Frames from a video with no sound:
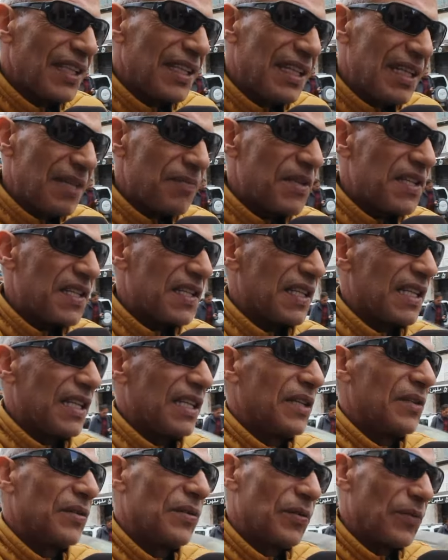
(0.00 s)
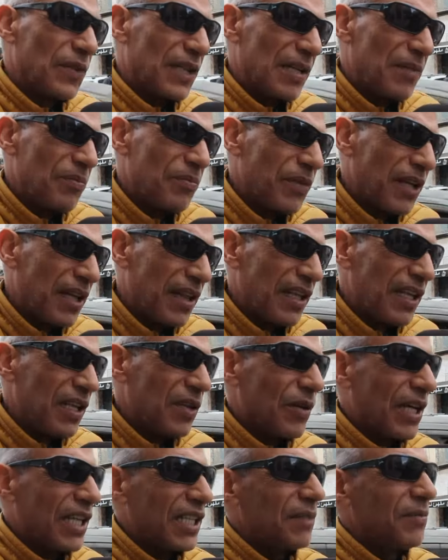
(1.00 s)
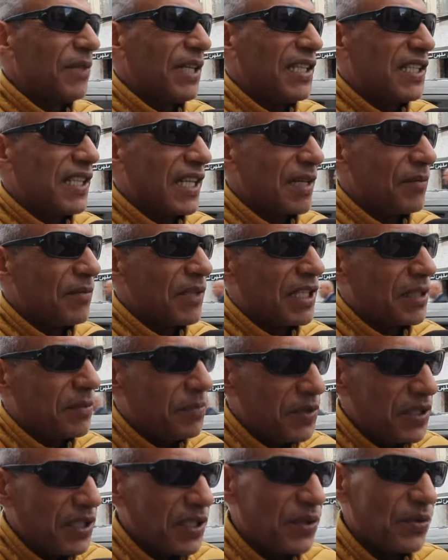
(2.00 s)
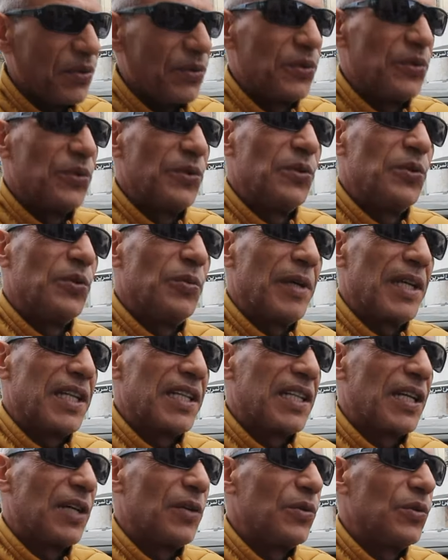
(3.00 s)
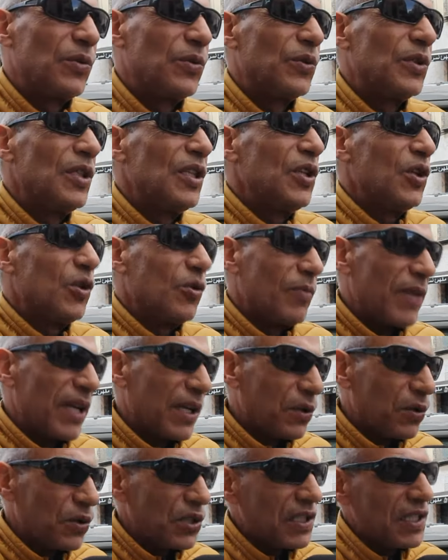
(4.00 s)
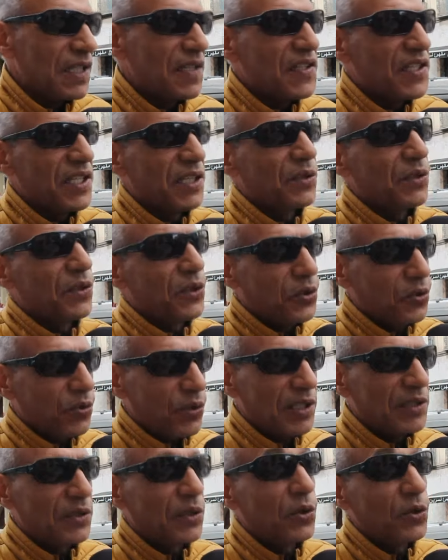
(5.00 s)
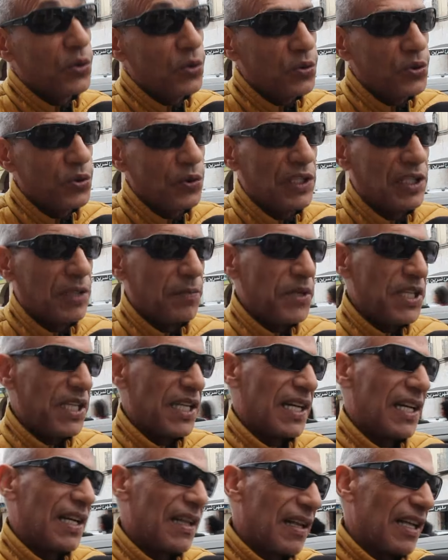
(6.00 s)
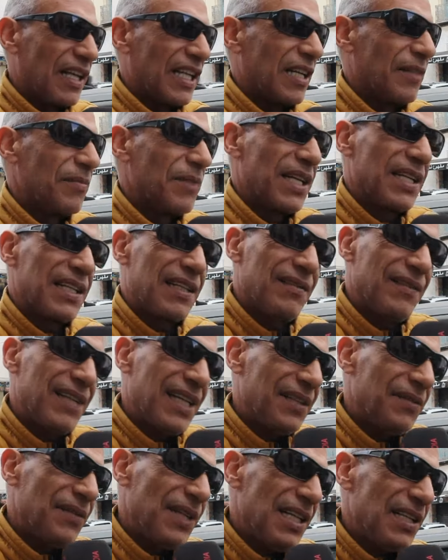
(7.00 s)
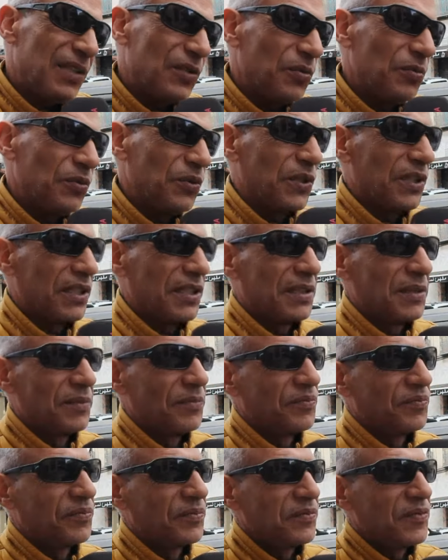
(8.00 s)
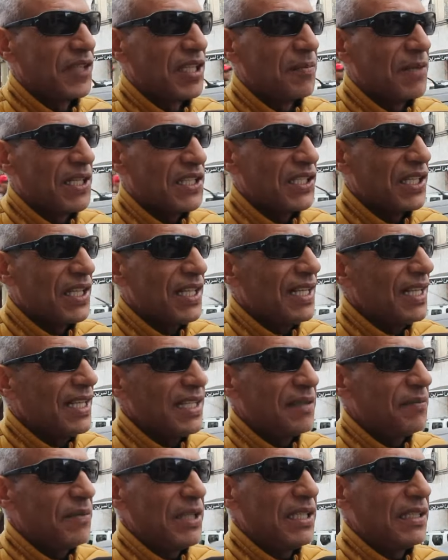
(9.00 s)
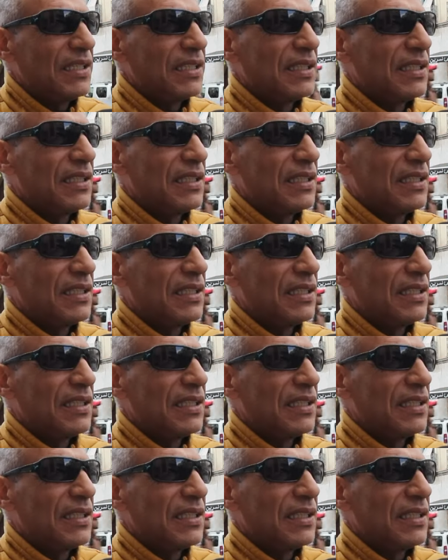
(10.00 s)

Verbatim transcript: الكلام الزايد والكلام بذيء وعدم احترام الكبير ومعناتها و... وما يخوش الانسان قدوه قدوته الكبير هذاك معناتها واحد ولا امور برشا انا ما